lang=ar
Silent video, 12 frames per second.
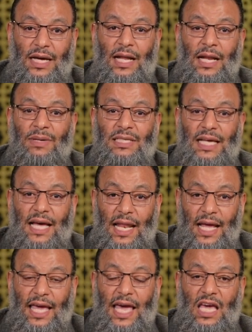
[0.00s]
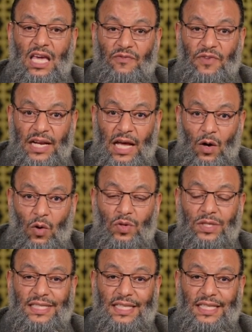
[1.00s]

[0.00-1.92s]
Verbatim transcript: أنا بسألك كيف نأخذ